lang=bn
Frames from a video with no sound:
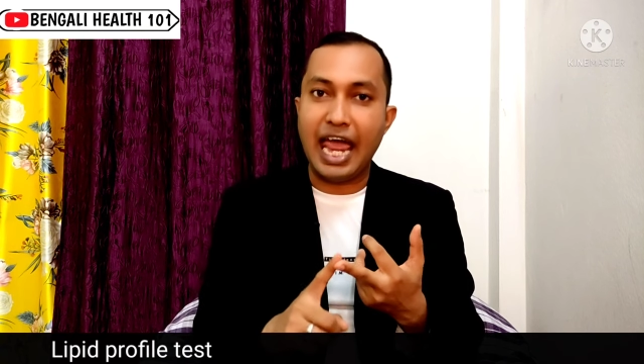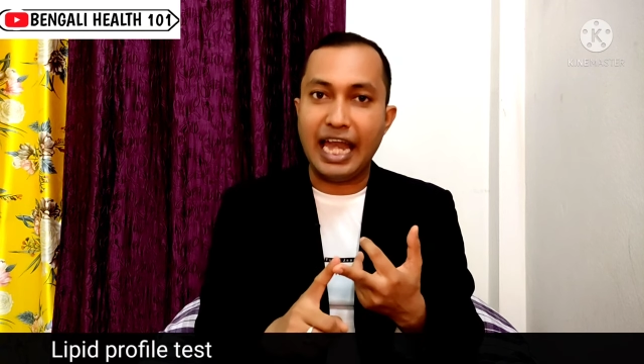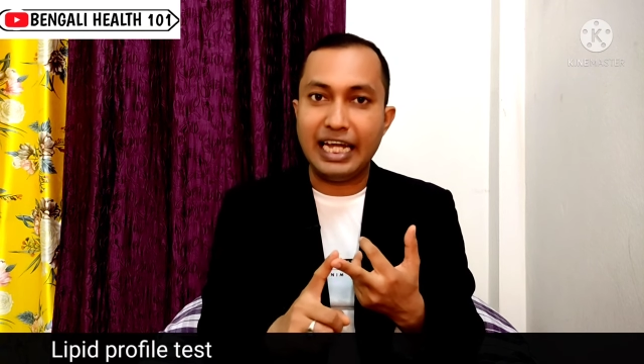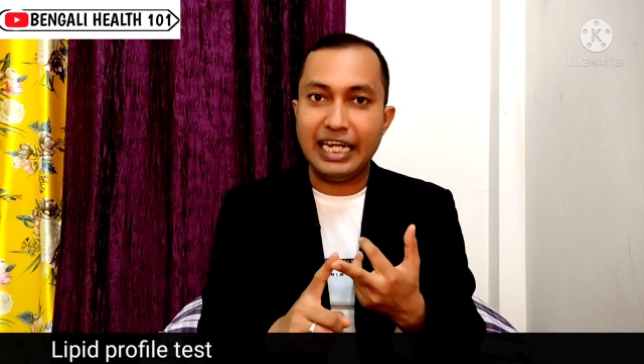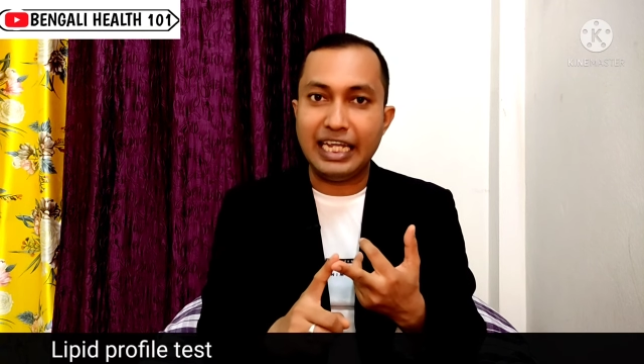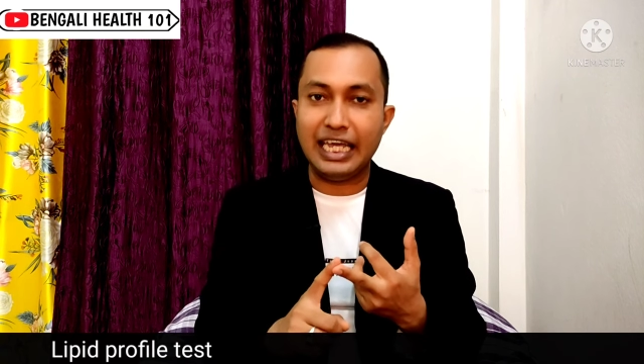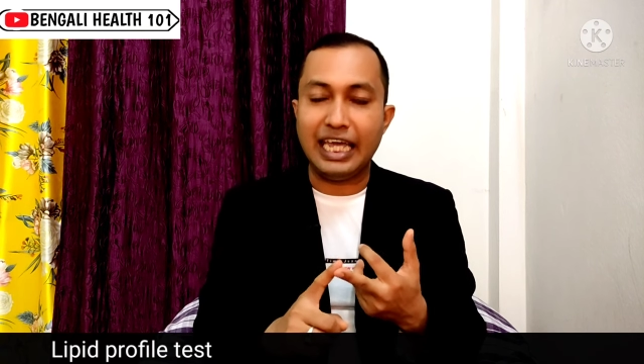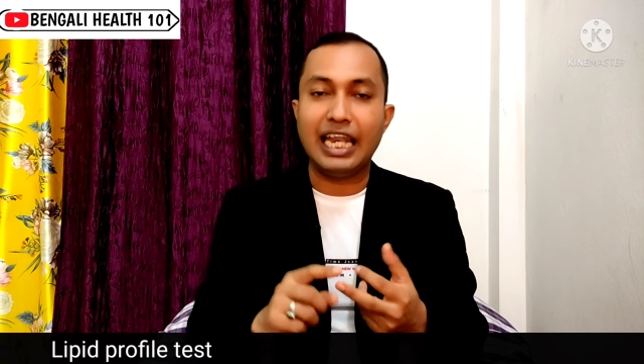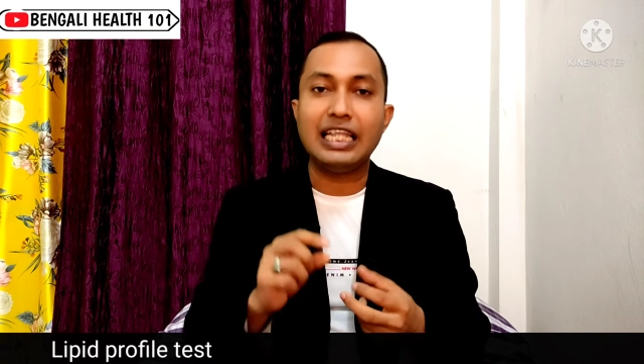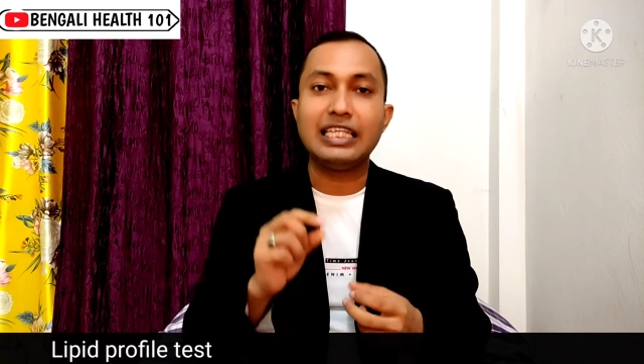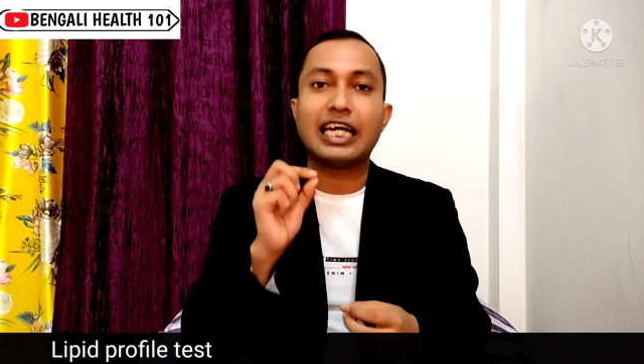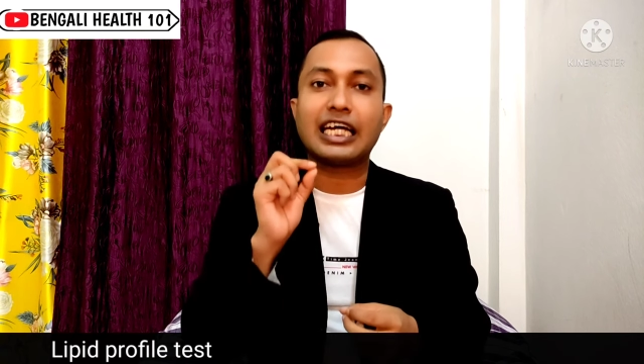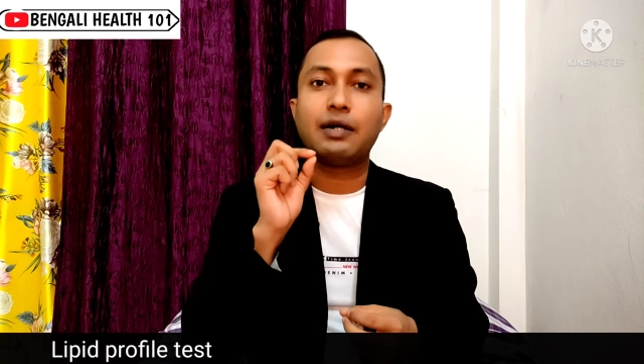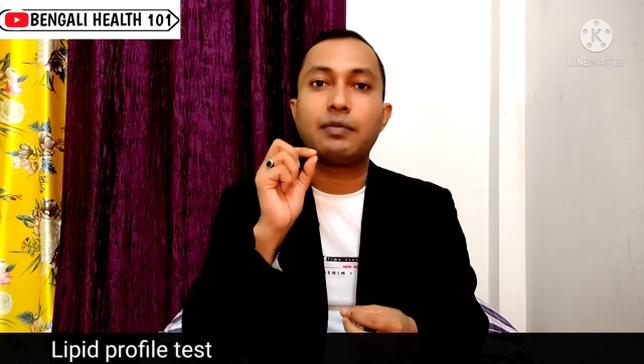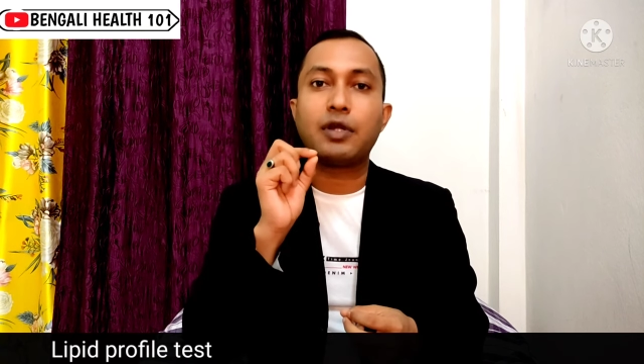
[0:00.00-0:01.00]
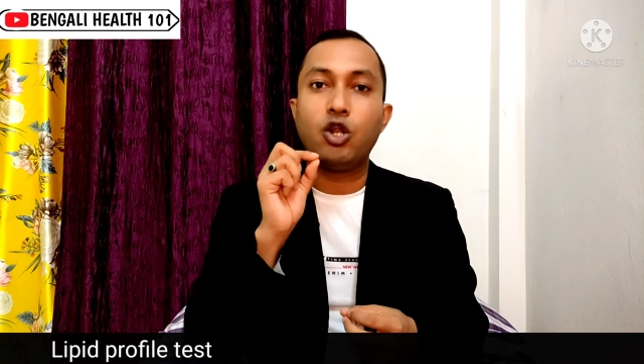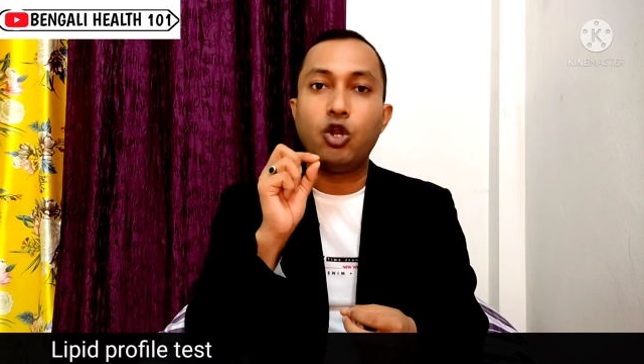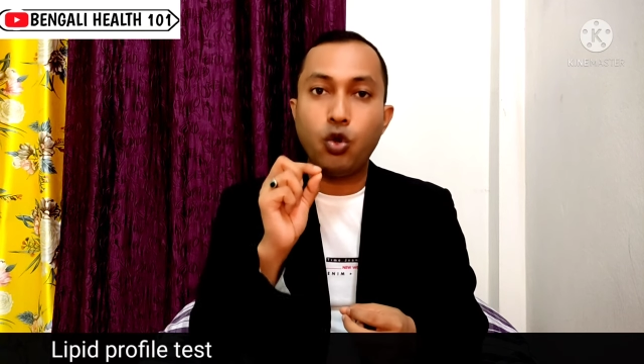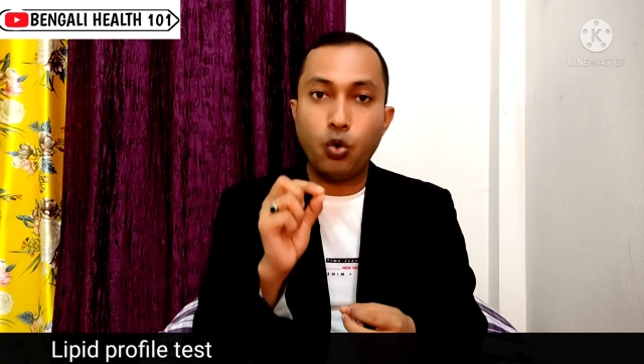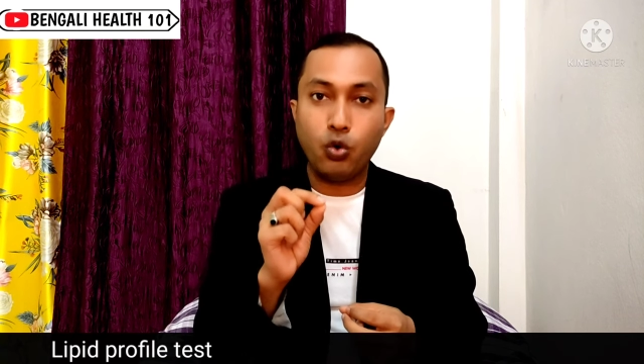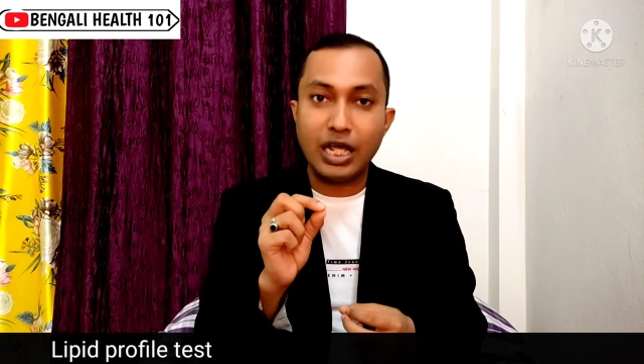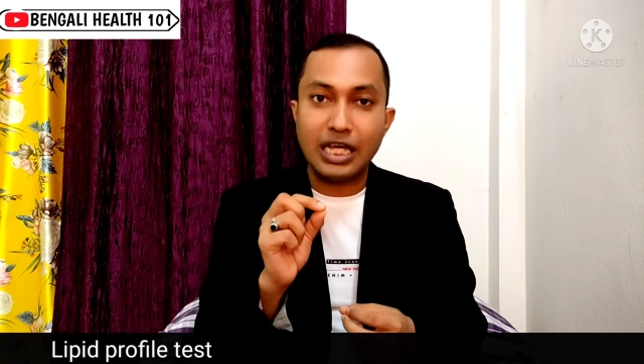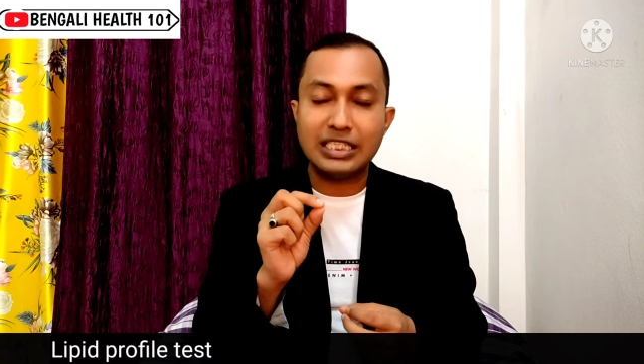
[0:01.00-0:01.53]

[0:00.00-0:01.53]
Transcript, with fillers: এলডিএল যাকে আমরা লো